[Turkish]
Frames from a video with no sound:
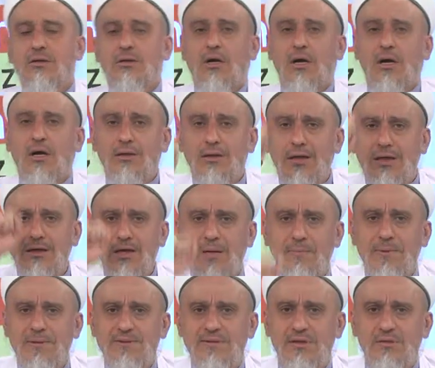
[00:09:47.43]
Allah ne
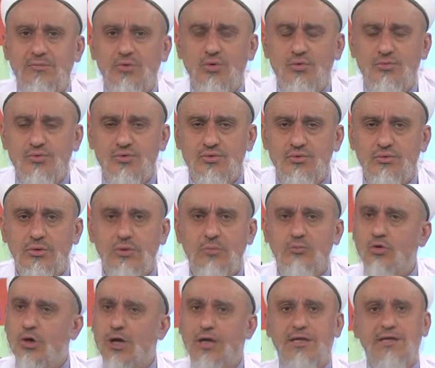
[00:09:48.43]
yaparsın biliyor musun?
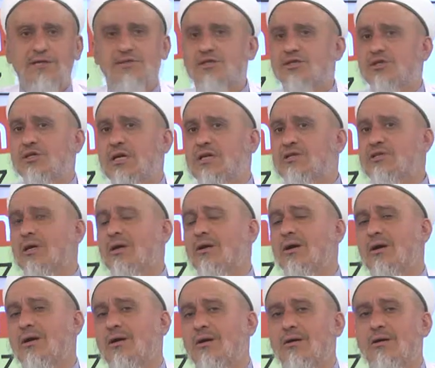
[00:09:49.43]
Bu herkes için geçerli
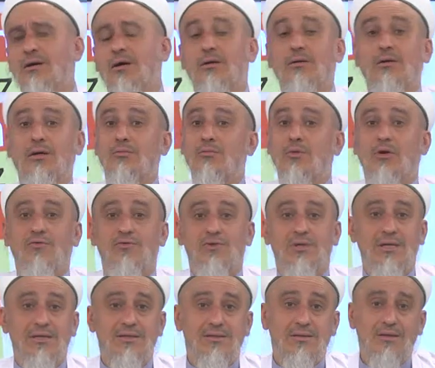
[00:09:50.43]
ha. Allah'ın muhafaza
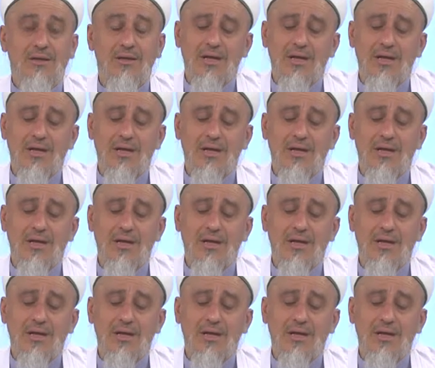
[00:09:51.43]
eylesin.